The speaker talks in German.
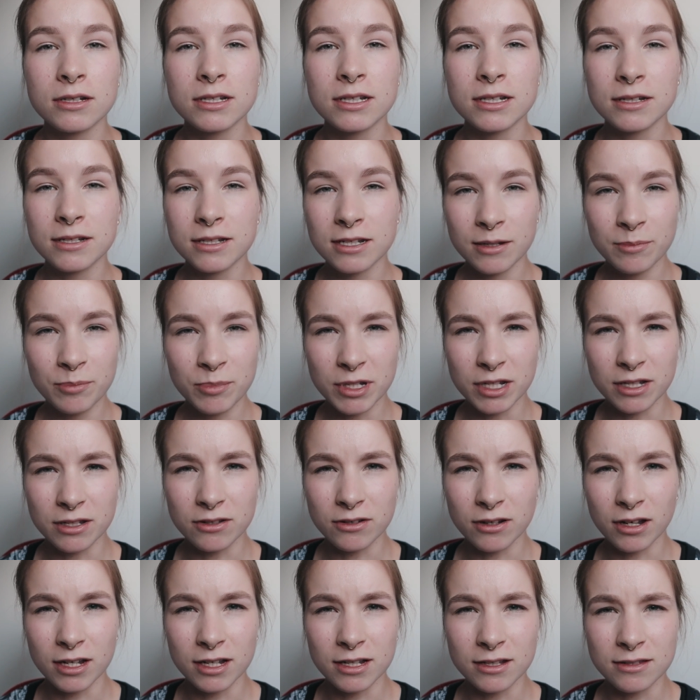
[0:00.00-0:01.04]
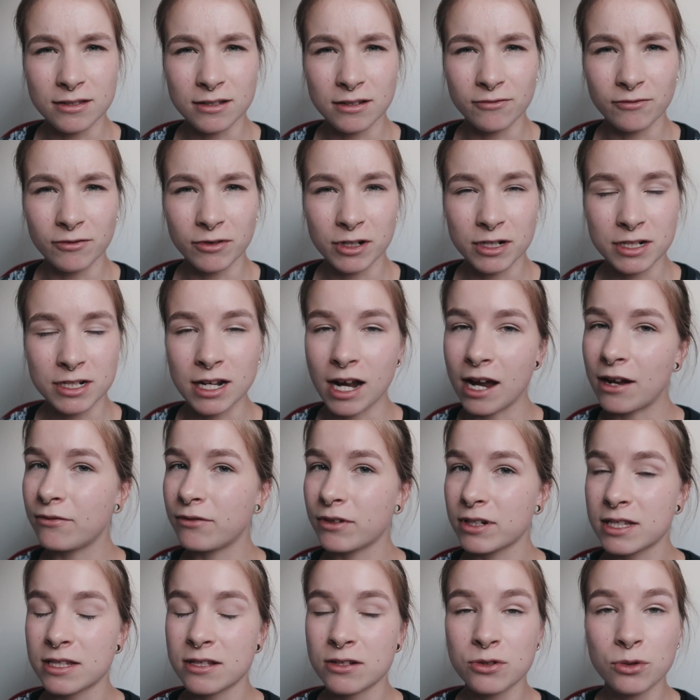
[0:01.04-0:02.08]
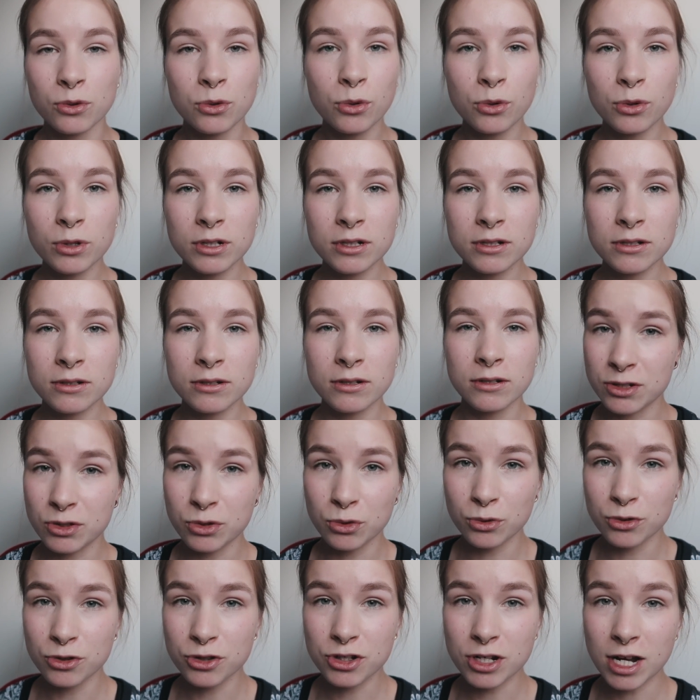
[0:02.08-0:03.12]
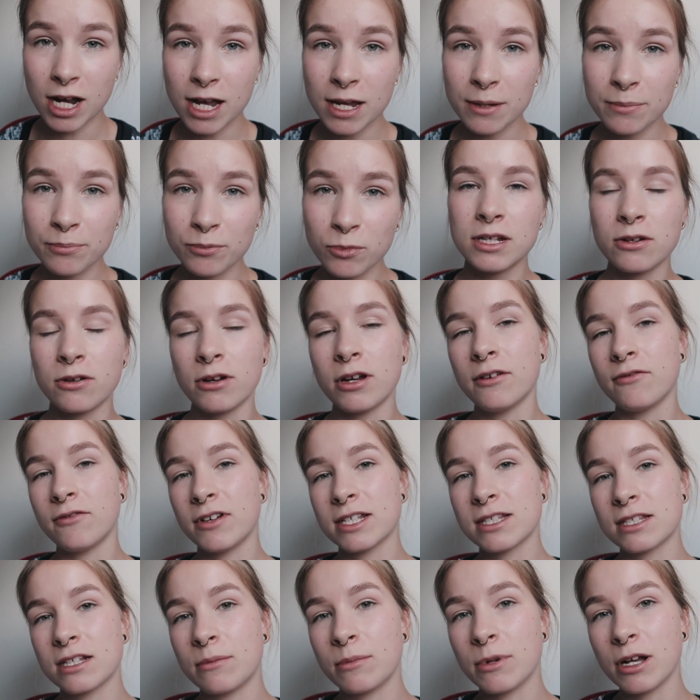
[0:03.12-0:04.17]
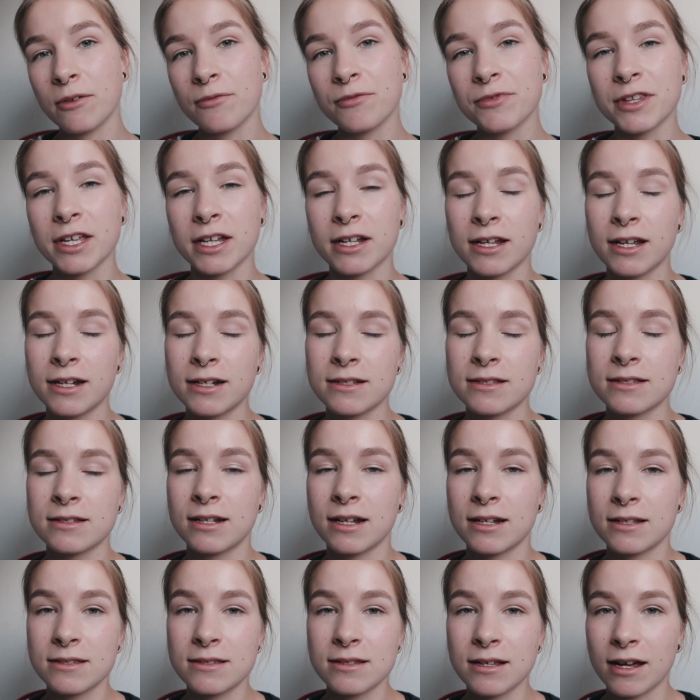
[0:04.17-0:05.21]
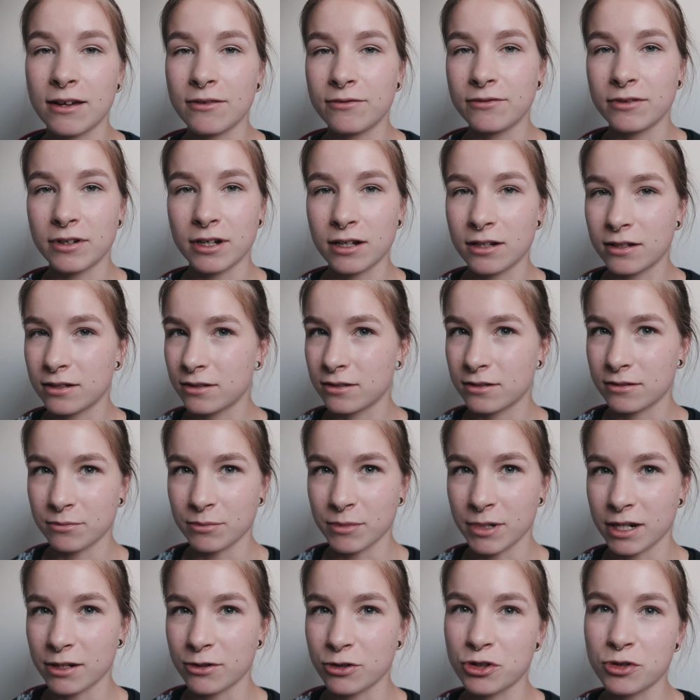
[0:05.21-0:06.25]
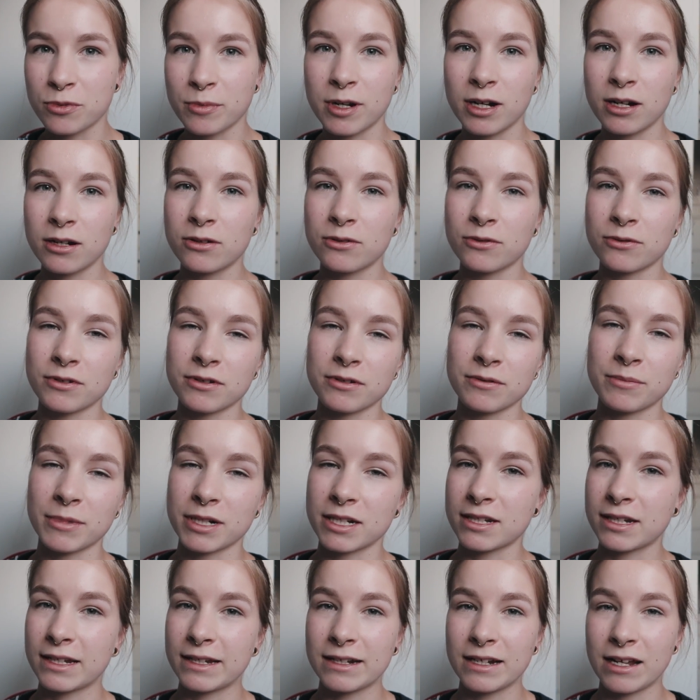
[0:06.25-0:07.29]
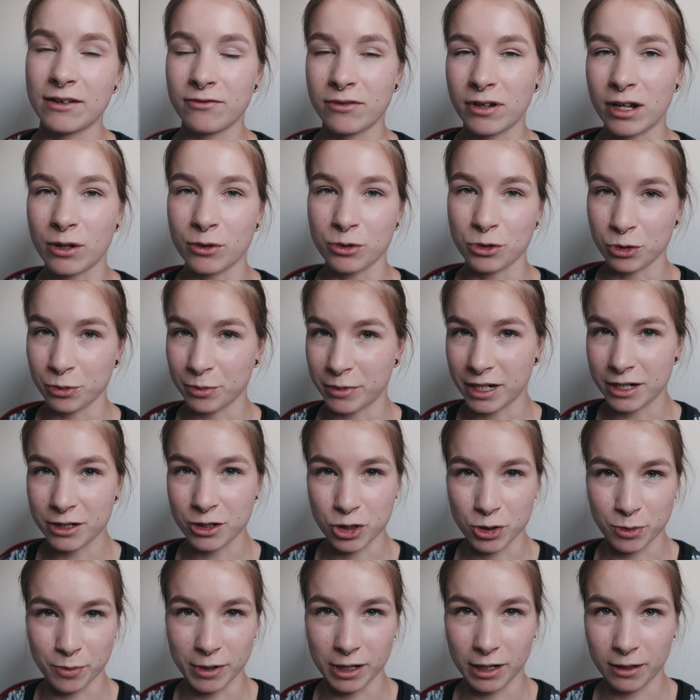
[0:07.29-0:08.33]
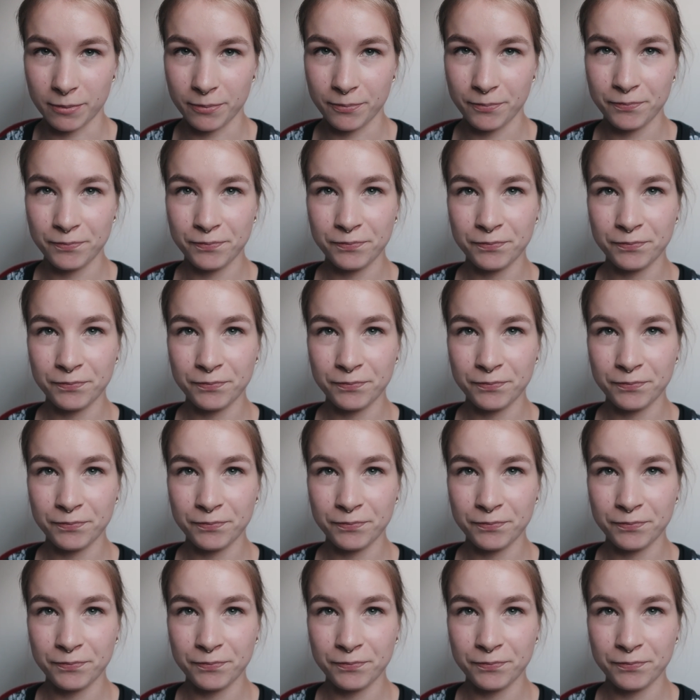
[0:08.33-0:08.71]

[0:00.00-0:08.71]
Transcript: den Tipp, den ich euch erzählen wollte, einfach Zitronen, Zitronenscheiben in euer Wasser machen, dann hat das Ganze einfach mehr Geschmack und man trinkt einfach automatisch mehr.